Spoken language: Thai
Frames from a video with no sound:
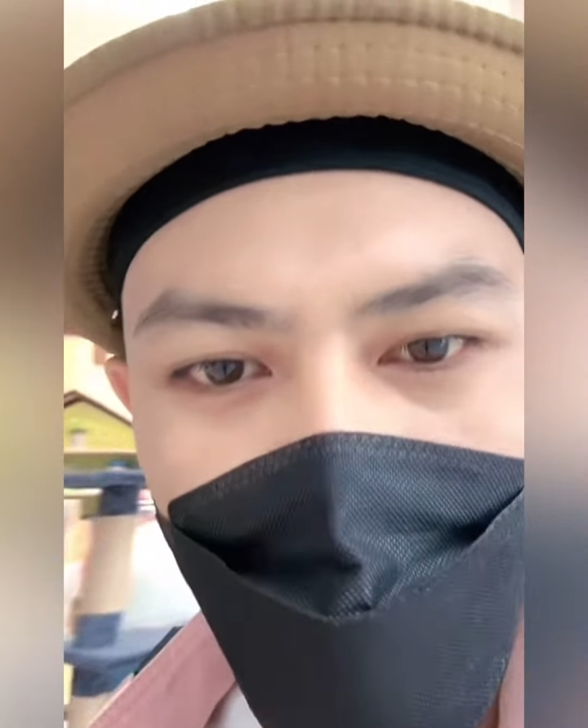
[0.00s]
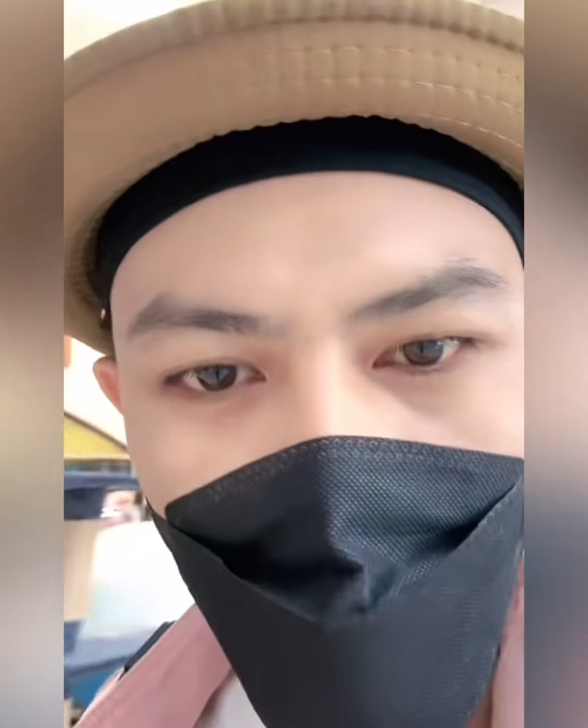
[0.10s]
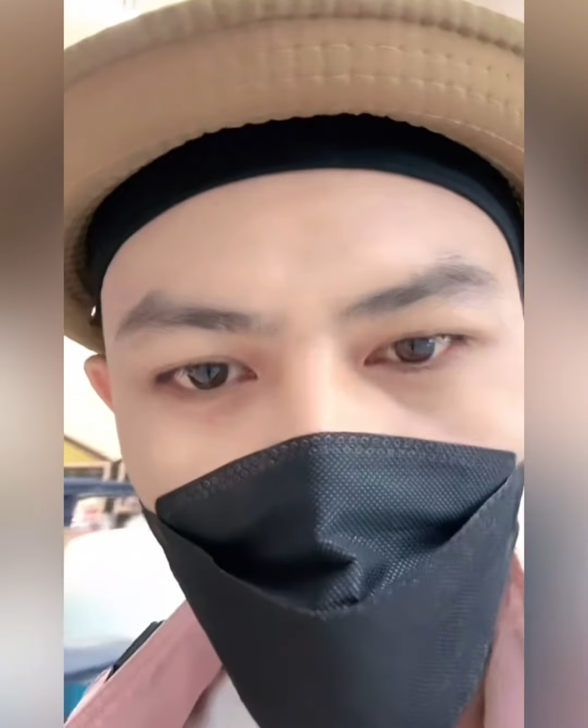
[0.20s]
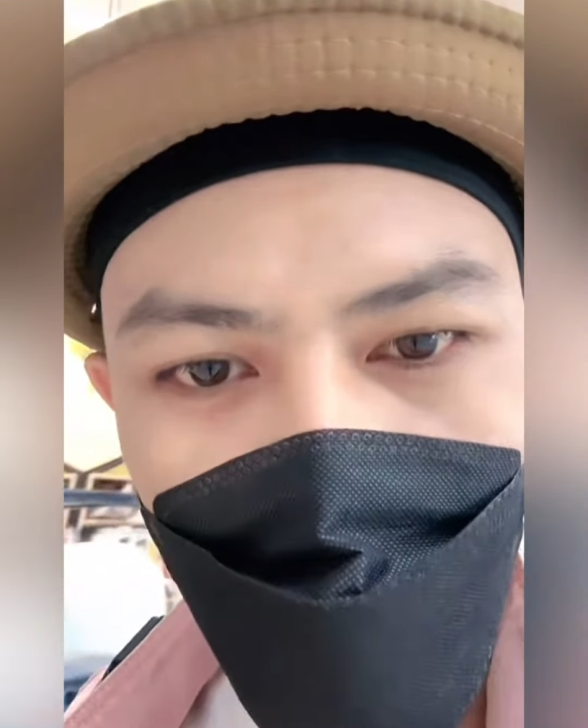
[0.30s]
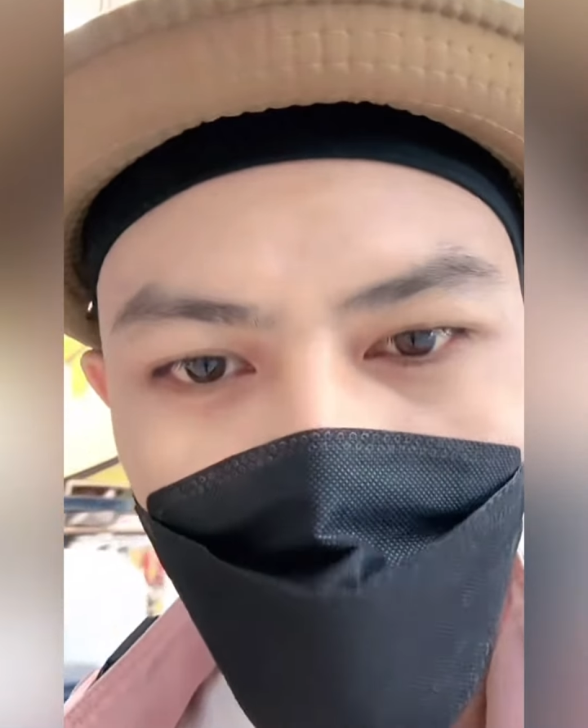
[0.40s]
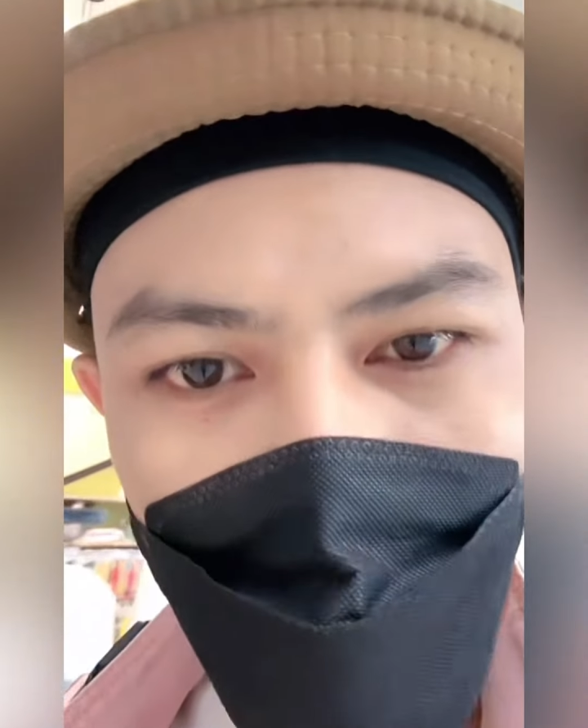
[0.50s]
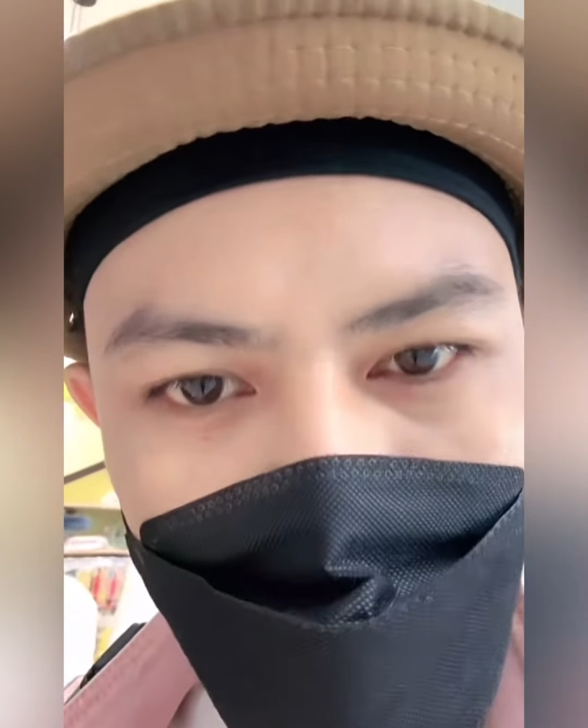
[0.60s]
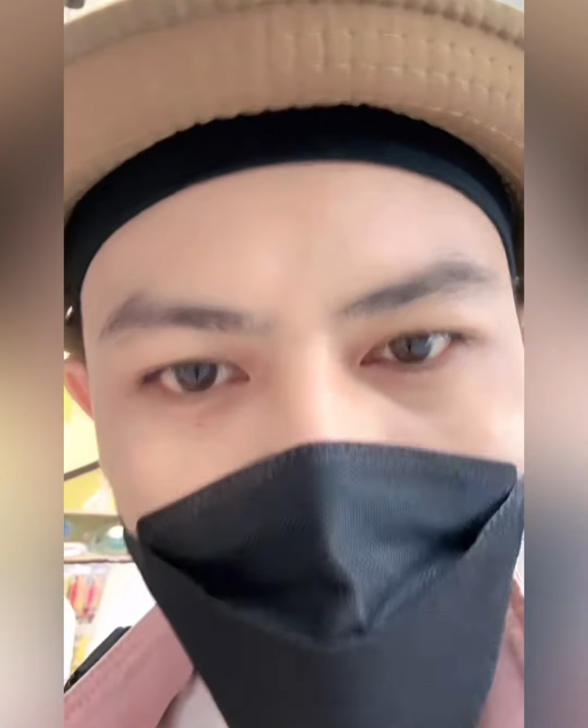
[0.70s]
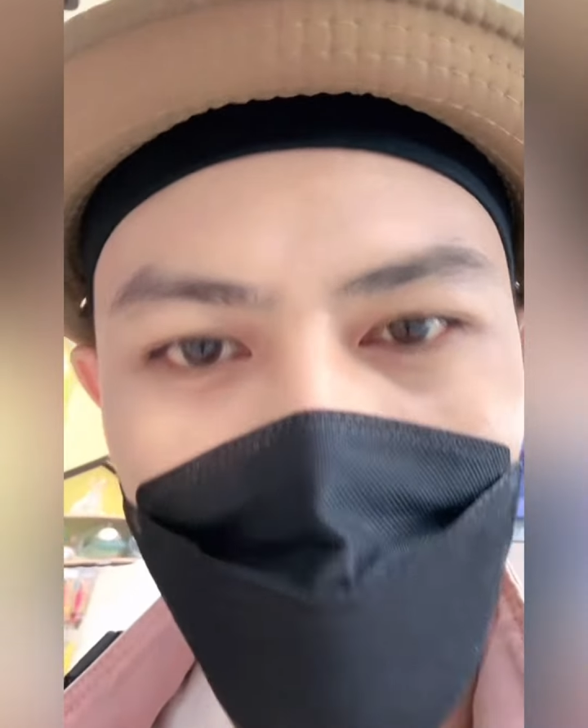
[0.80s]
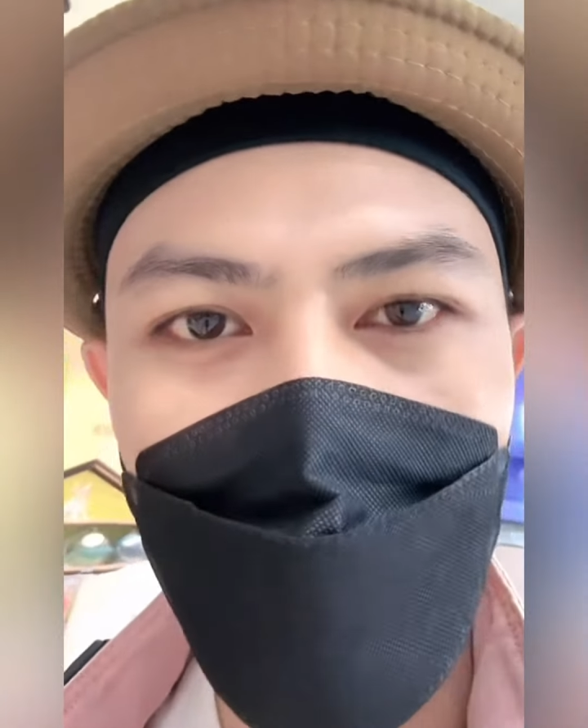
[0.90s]
สำหรับคนที่
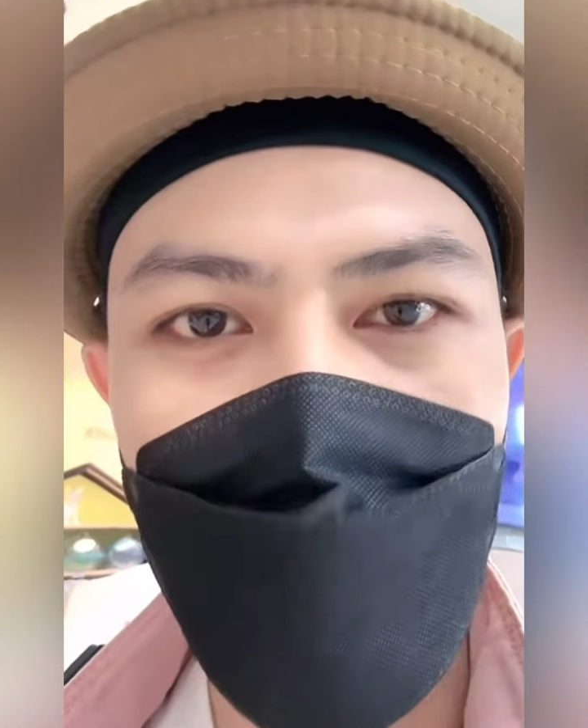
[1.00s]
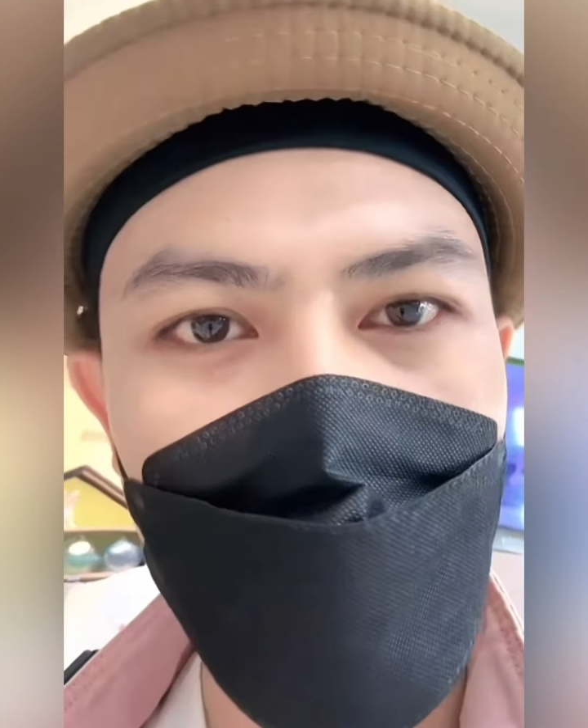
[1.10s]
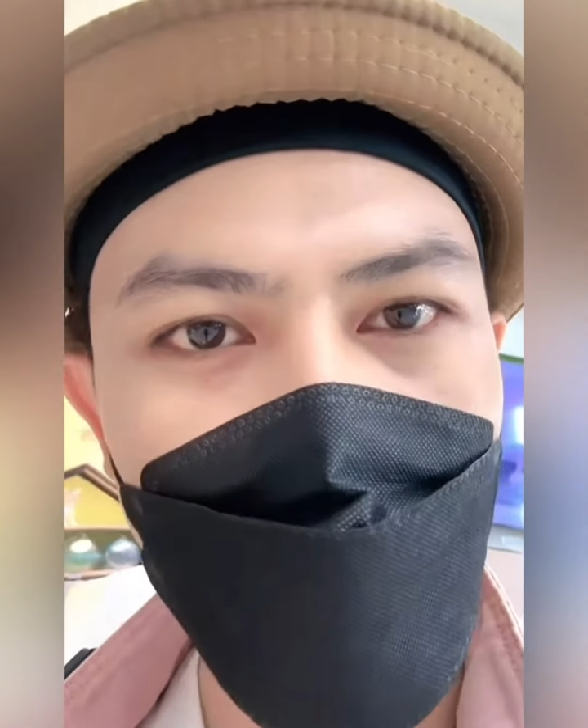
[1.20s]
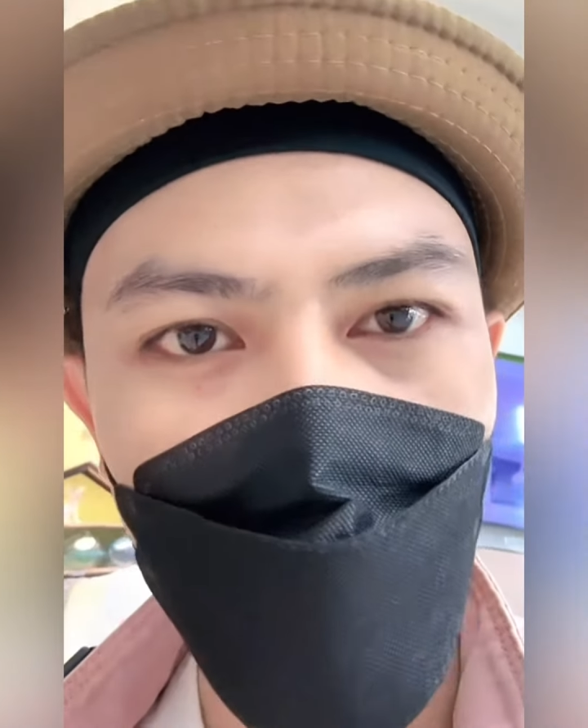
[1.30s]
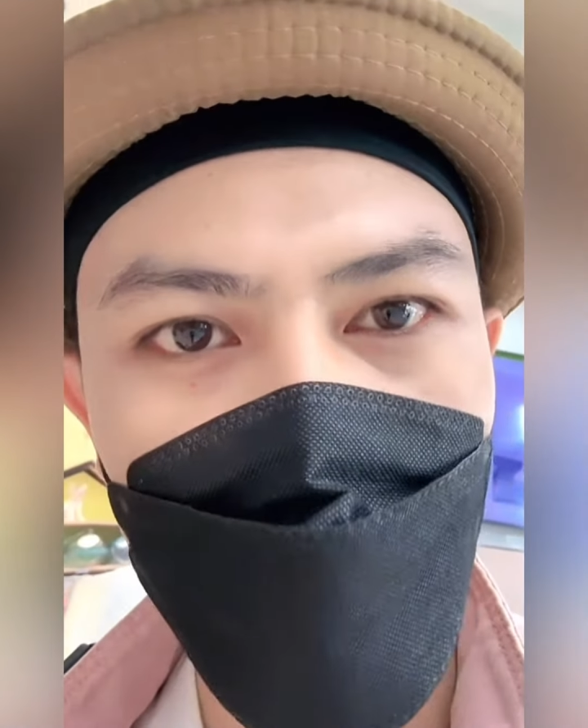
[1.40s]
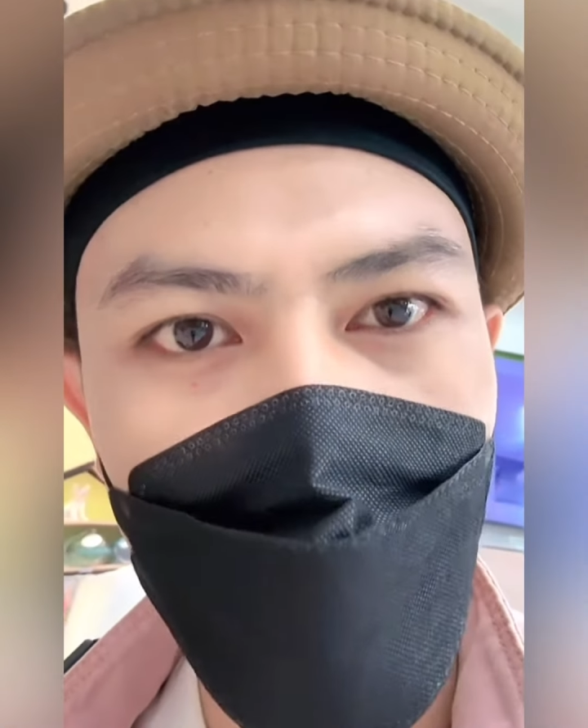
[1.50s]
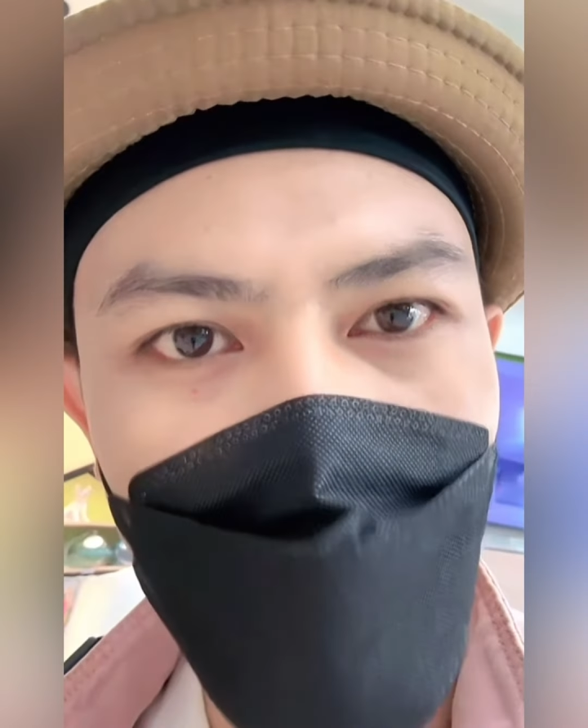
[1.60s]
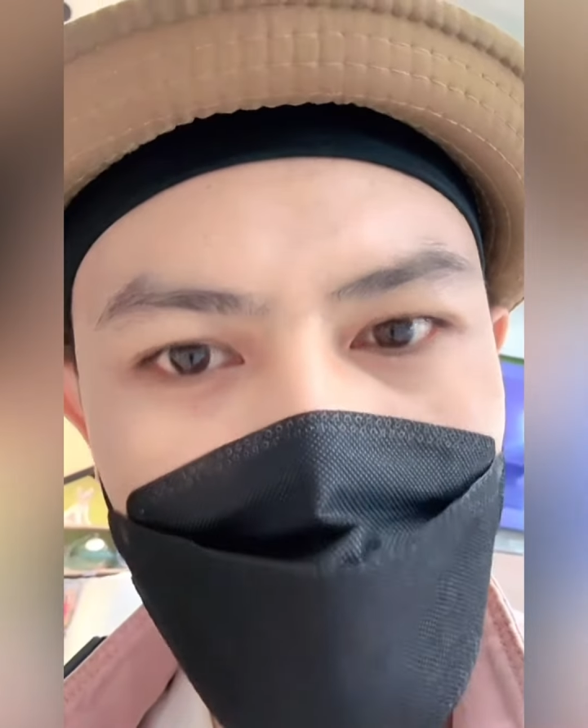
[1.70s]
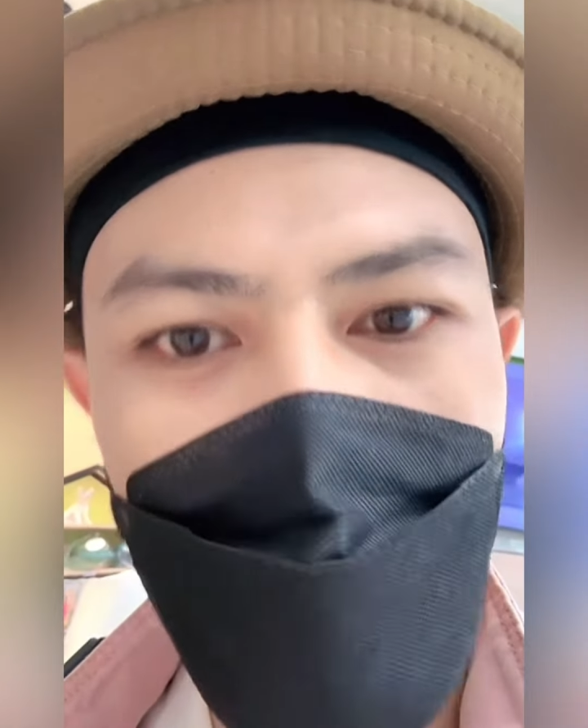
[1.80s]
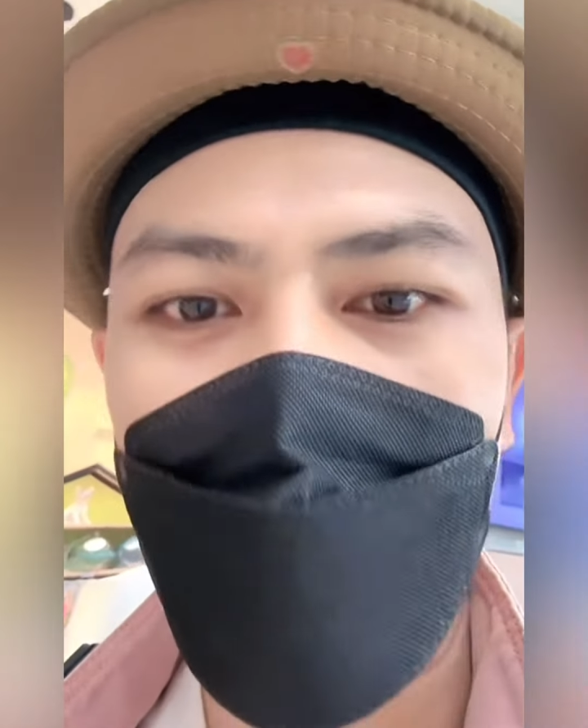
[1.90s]
มีใจนะสำหรับคน
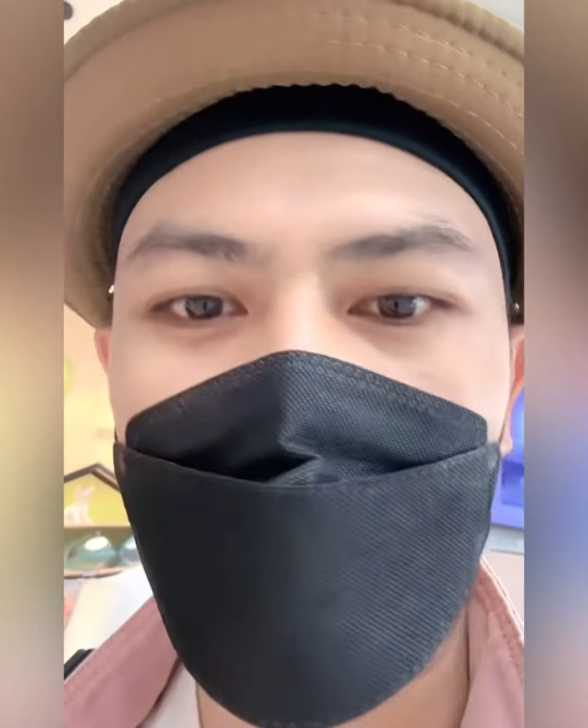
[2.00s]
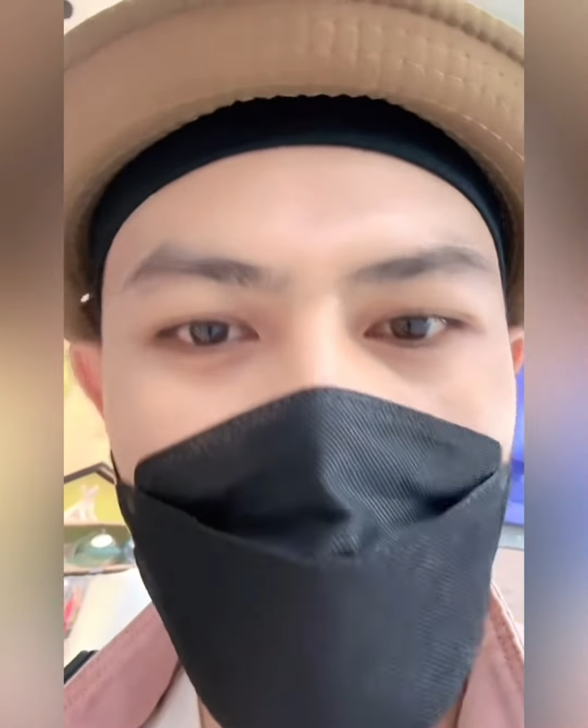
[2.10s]
ที่มีใจ